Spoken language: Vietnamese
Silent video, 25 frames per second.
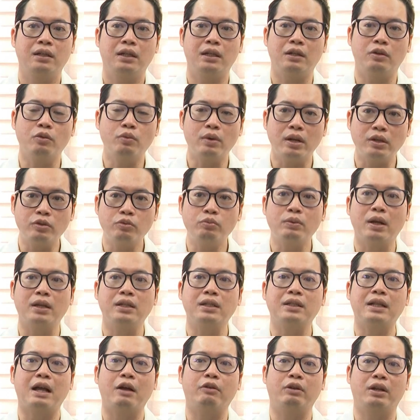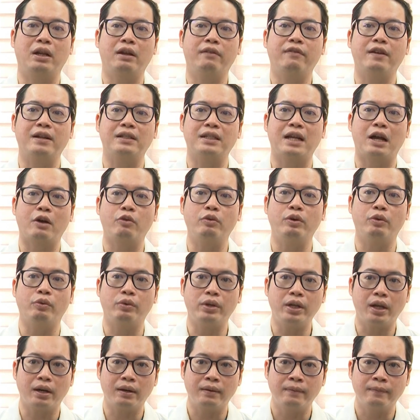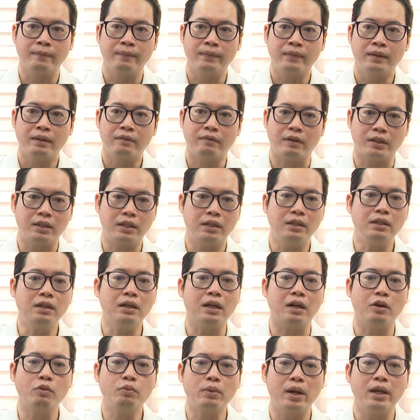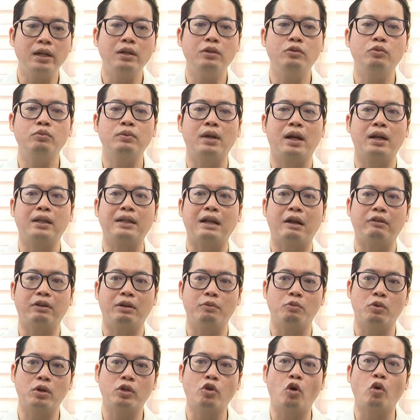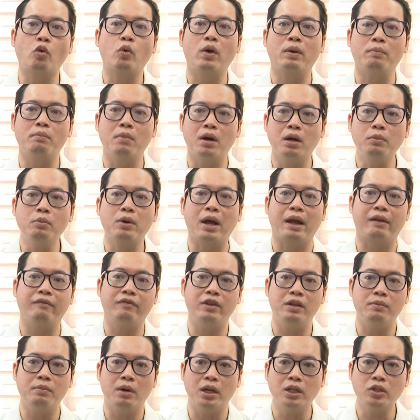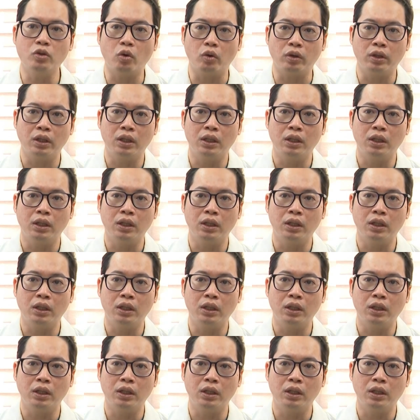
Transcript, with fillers: thì lúc đấy chúng ta sẽ tạo thành cái phản xạ có điều kiện và chính là lúc đấy thì chúng ta đã tạo thành một cái thói quen mới một hành vi mới rồi